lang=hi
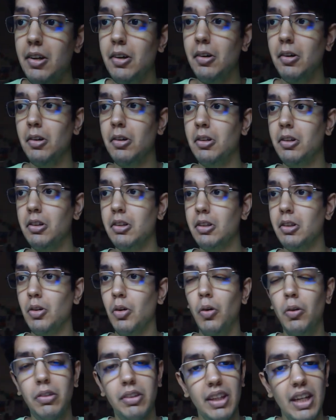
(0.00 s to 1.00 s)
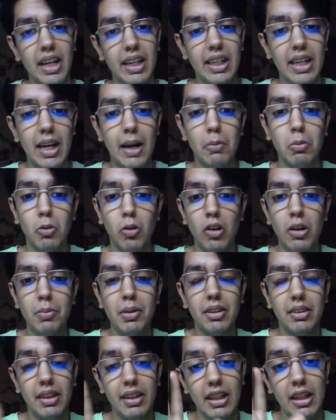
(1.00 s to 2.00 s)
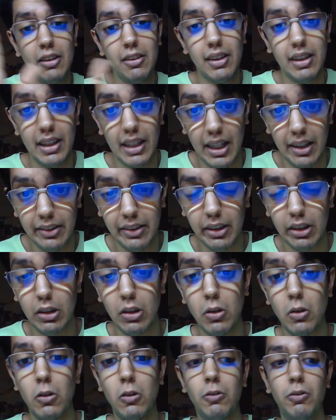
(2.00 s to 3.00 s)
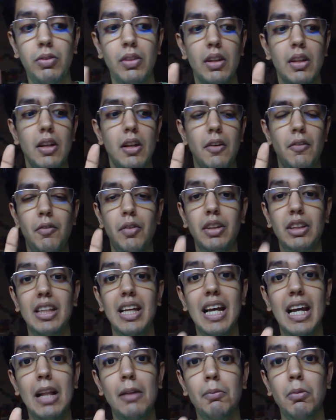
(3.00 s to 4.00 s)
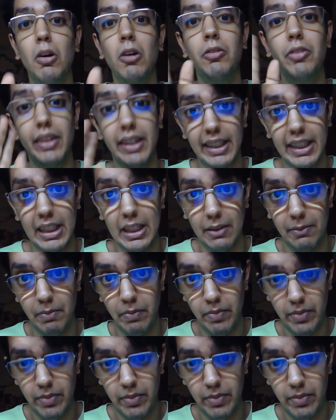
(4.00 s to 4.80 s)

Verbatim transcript: और उससे आगे आप कोई भी सेंटेंस लगा सकते हो विद द हेल्प ऑफ ईडीएम